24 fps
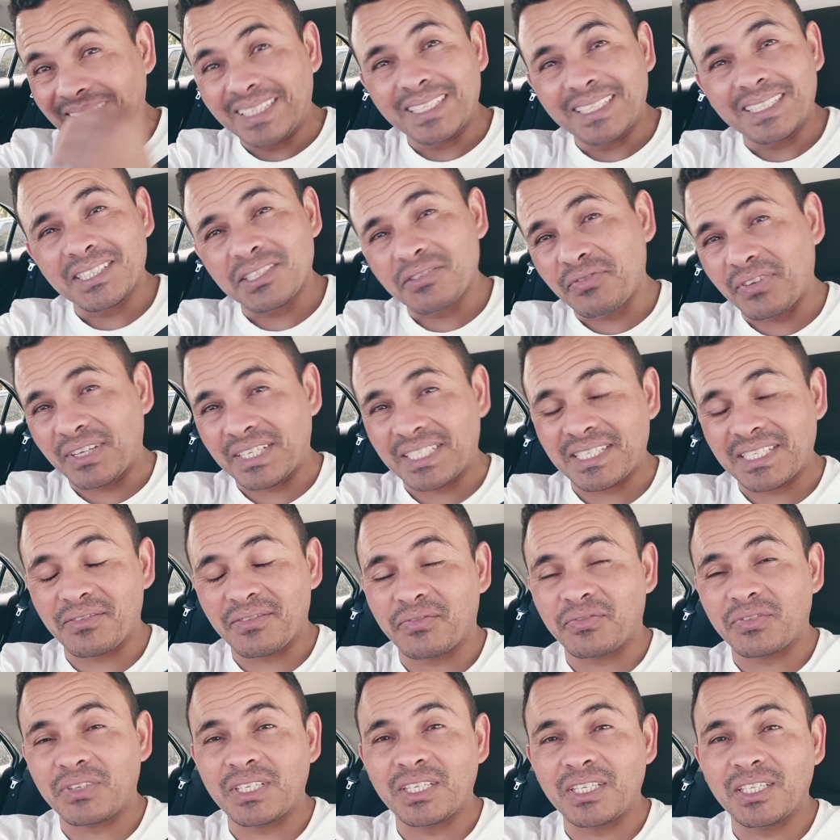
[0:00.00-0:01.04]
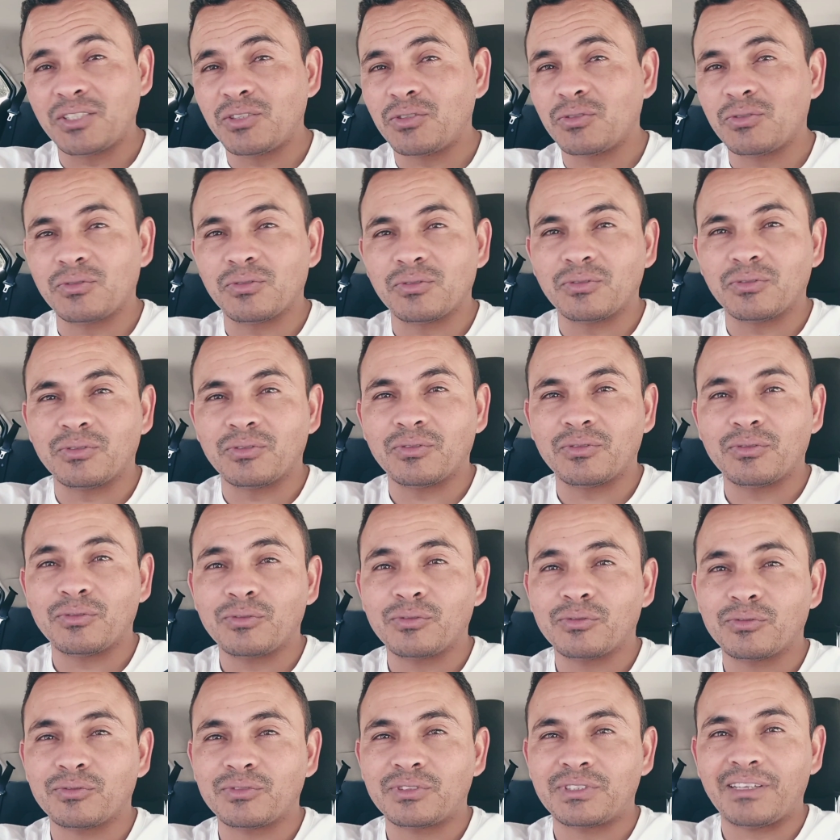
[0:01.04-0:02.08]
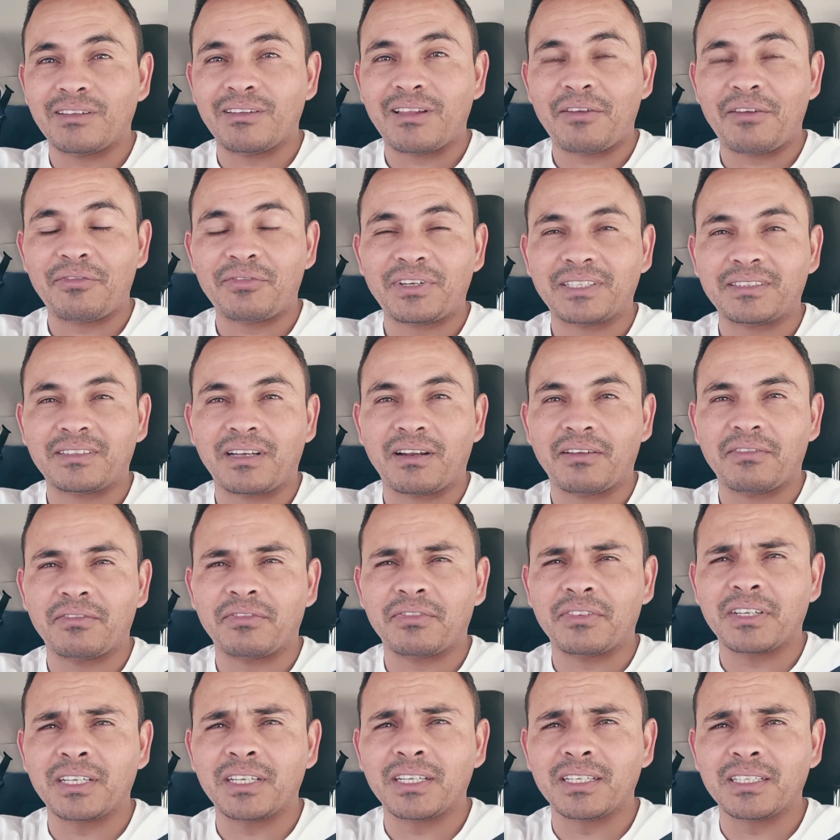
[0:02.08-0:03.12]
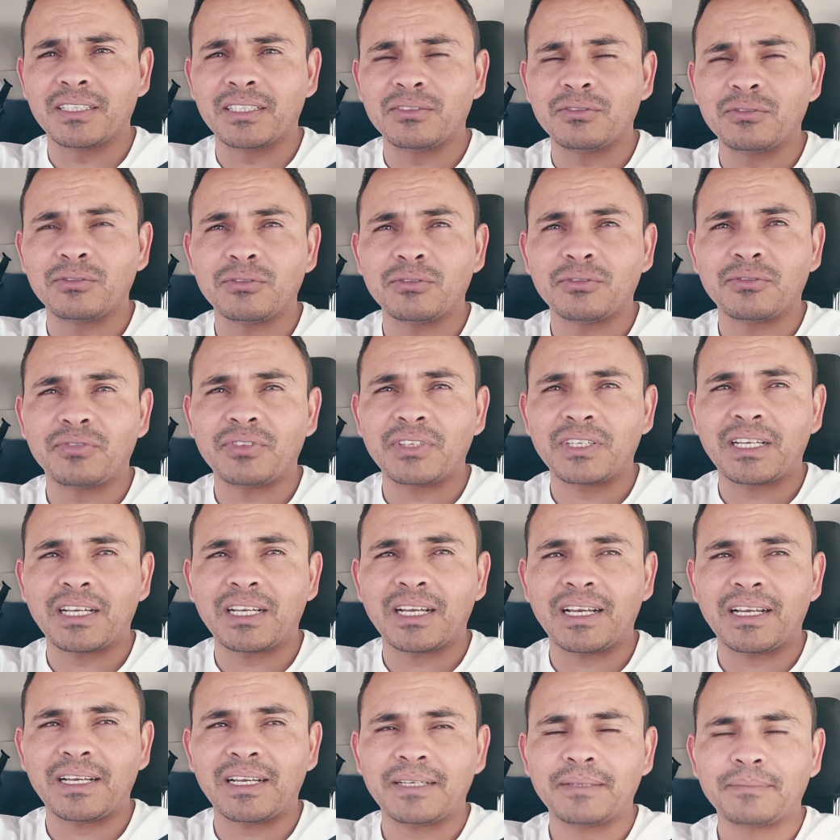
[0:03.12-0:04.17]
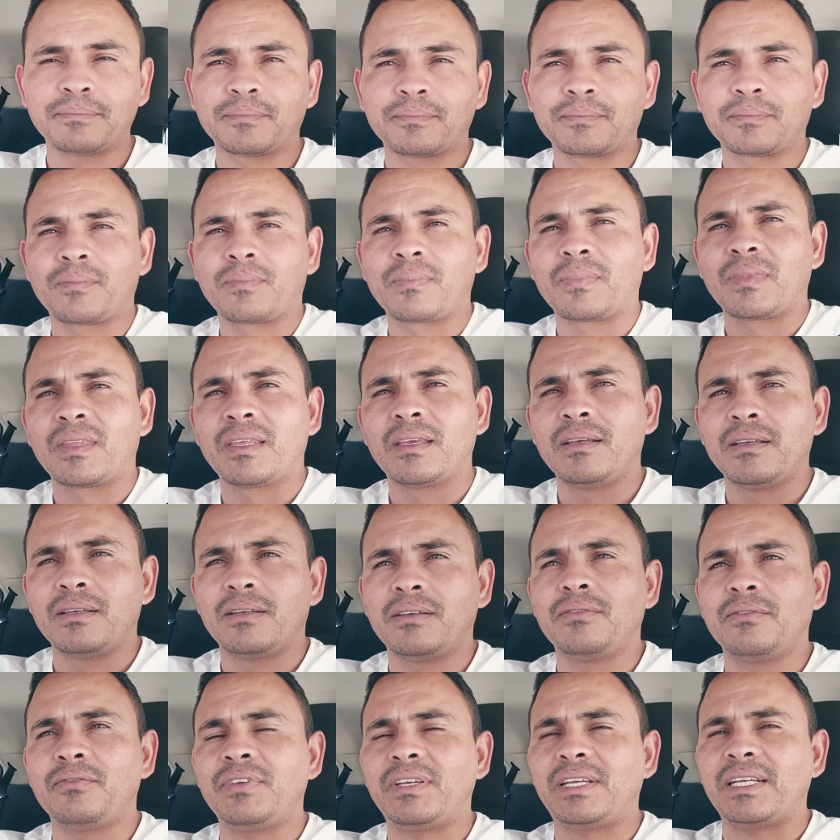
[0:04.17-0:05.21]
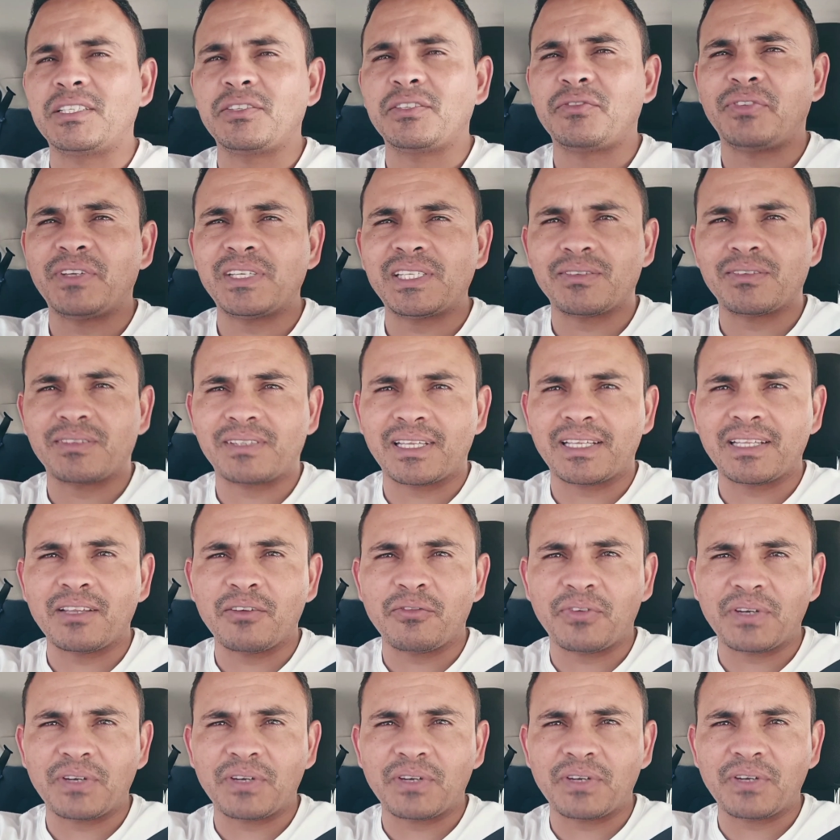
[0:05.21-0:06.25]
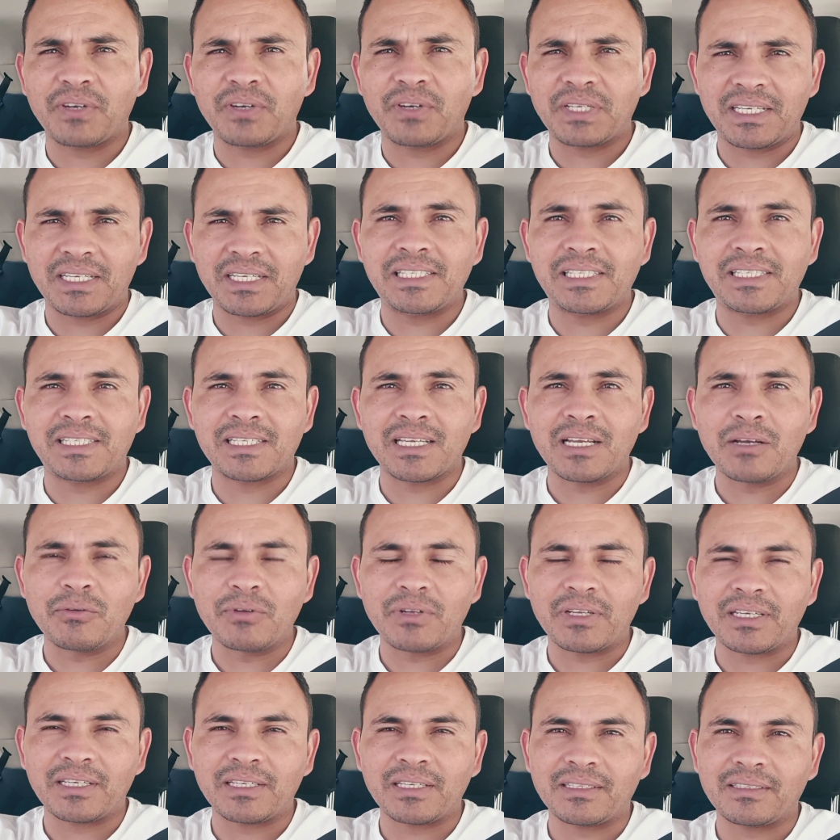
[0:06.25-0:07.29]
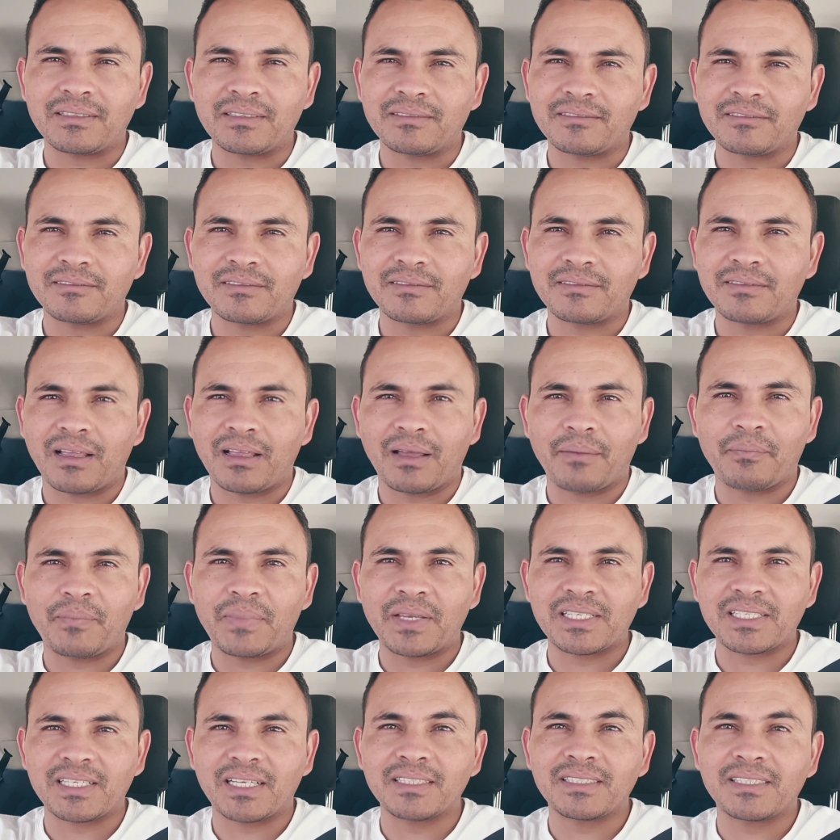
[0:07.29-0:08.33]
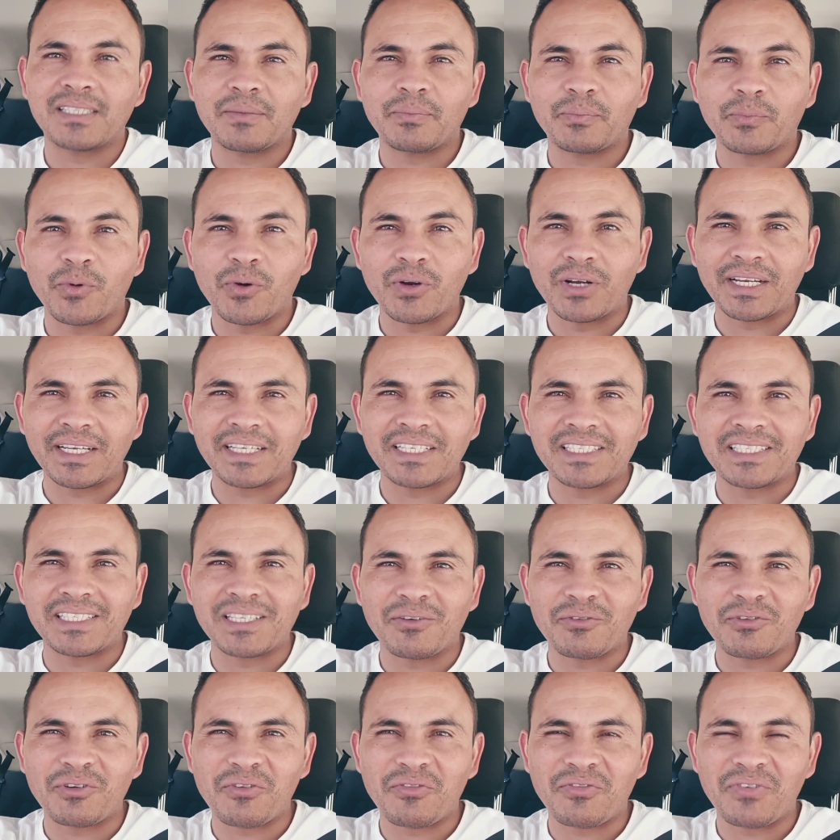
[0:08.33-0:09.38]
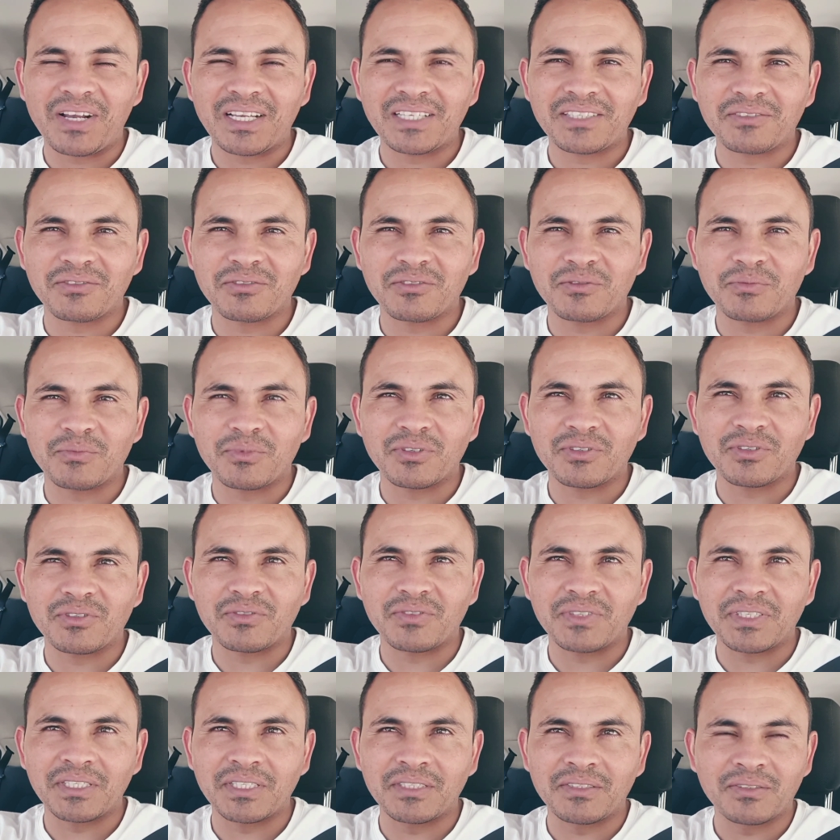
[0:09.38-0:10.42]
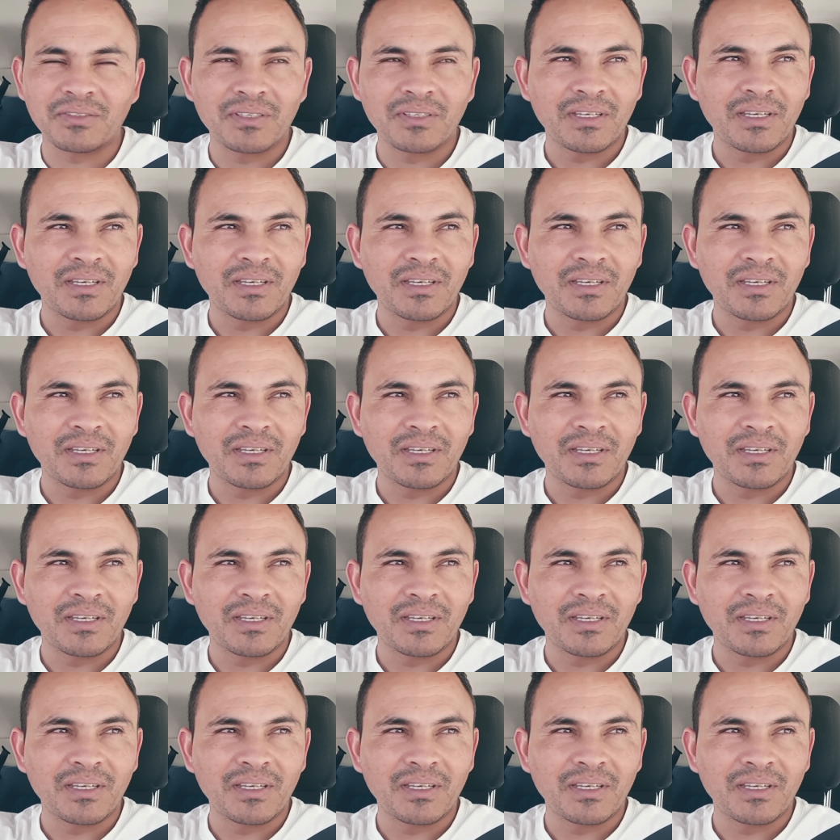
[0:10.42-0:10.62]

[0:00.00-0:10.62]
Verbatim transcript: de fazer vídeo, o celular fica travando, fica fica difícil até de eu fazer a edição, né? Apesar de ser pouca a edição que eu faço nos meus vídeos,